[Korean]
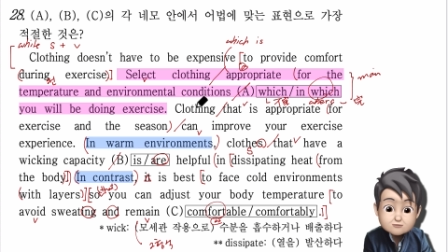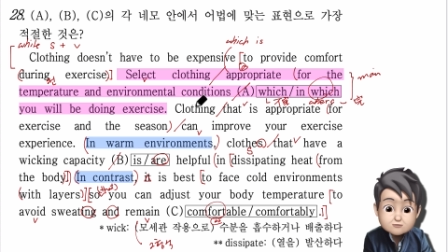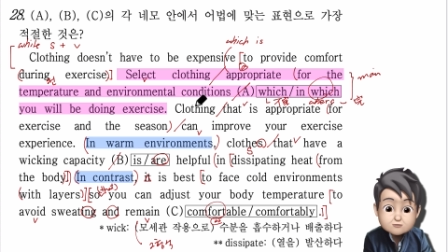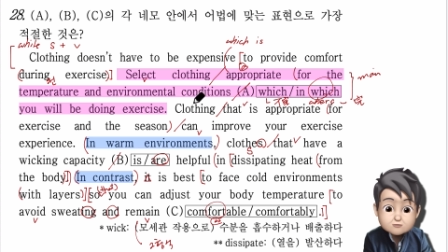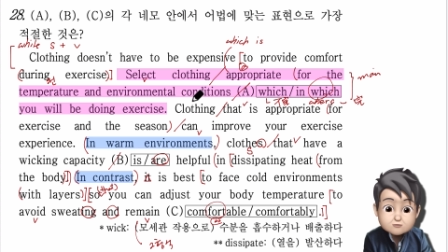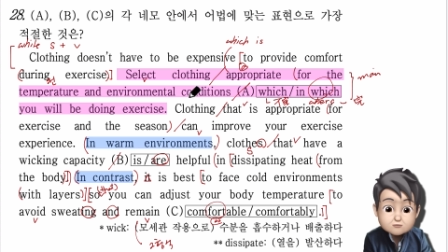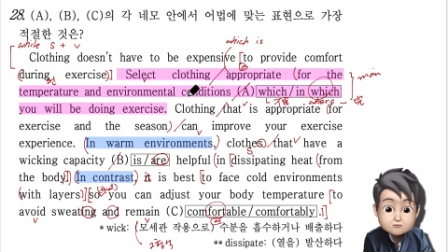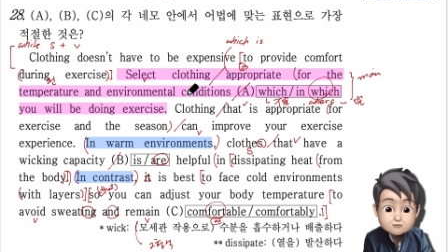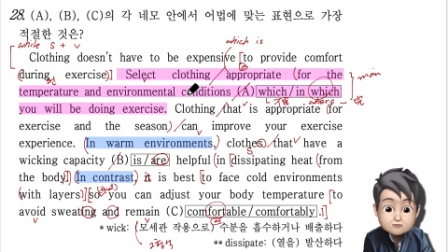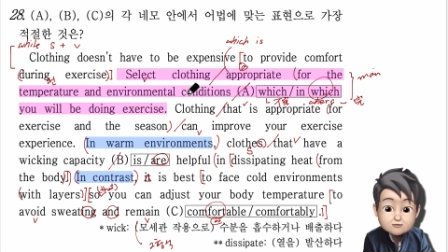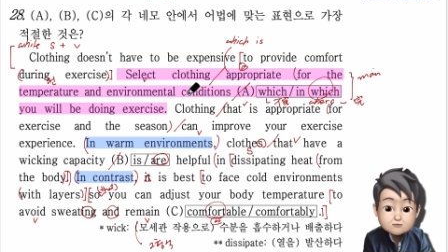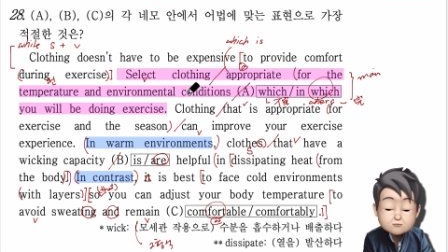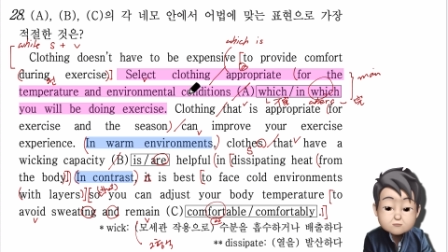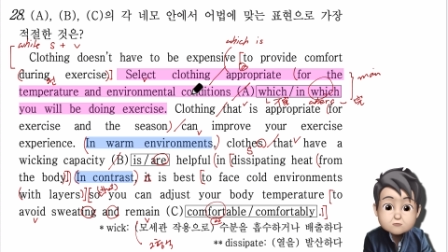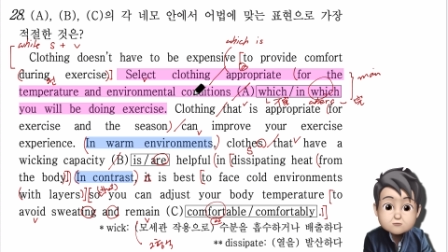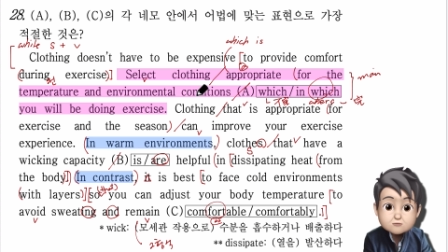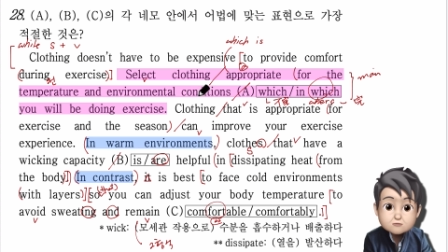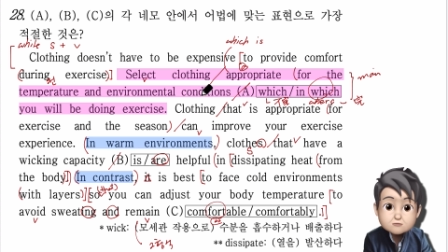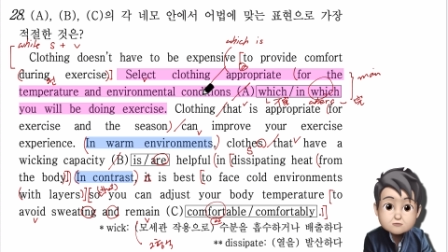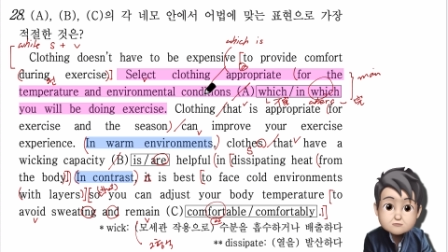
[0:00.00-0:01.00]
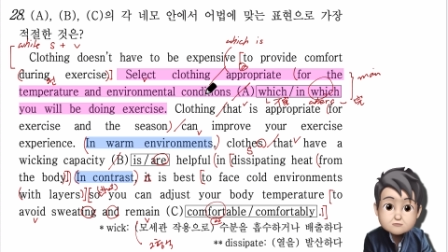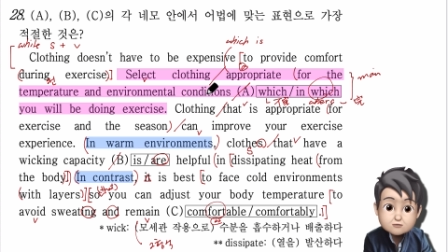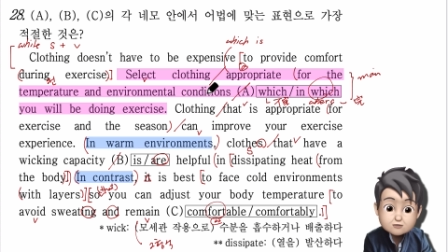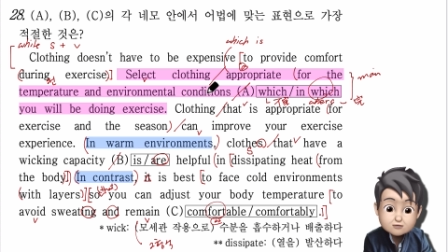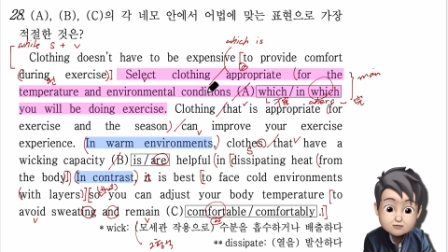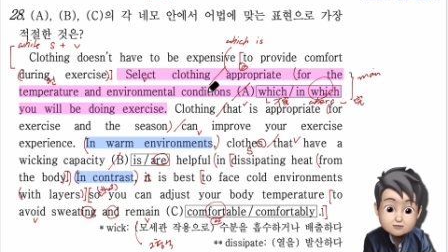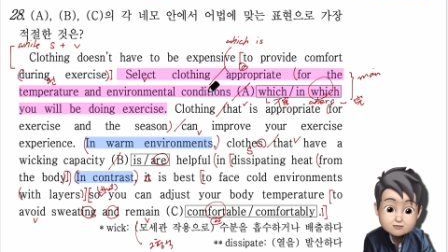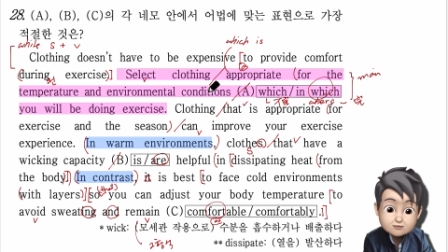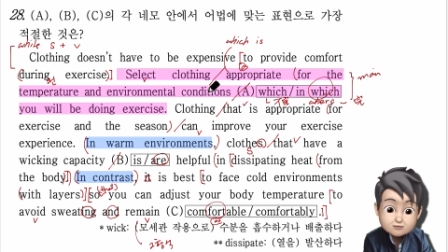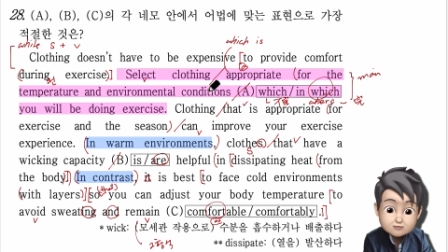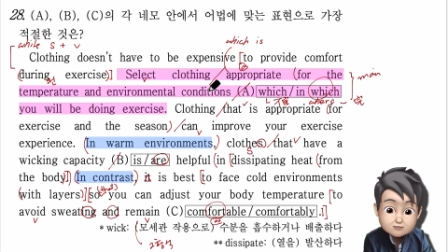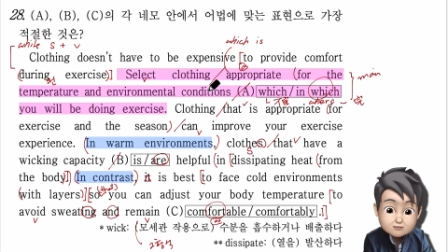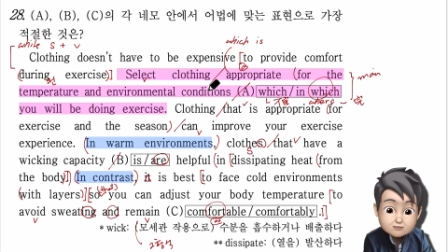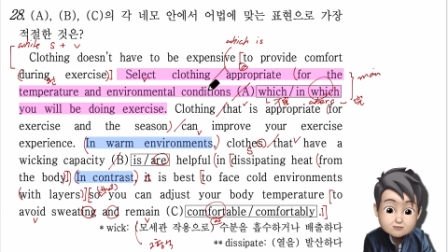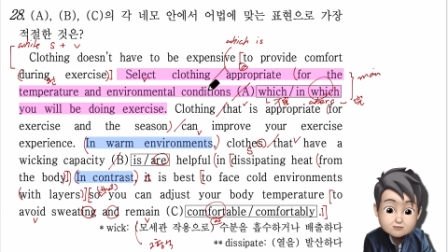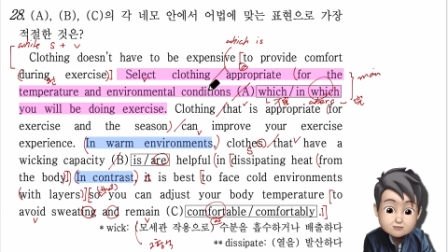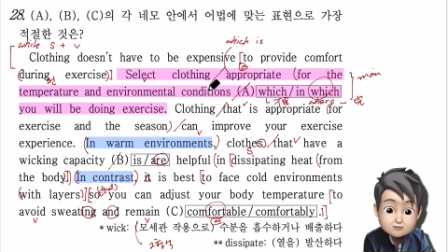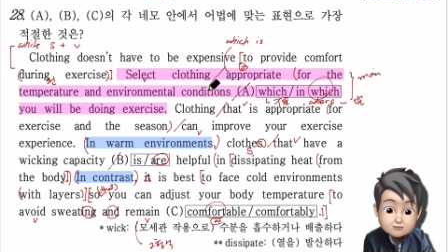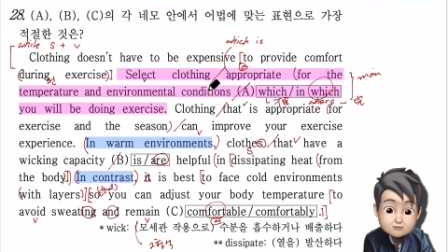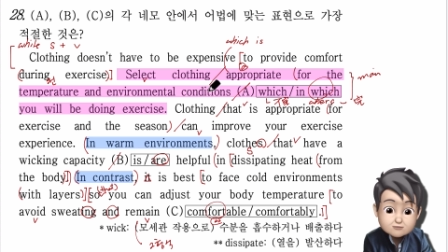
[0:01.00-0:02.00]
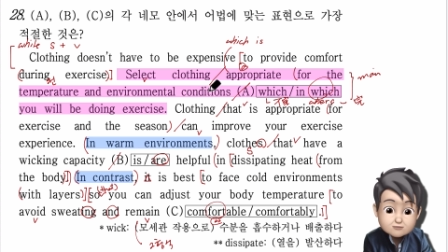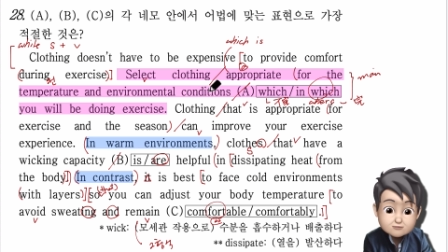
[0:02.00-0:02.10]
그러한 옷을 선택해라.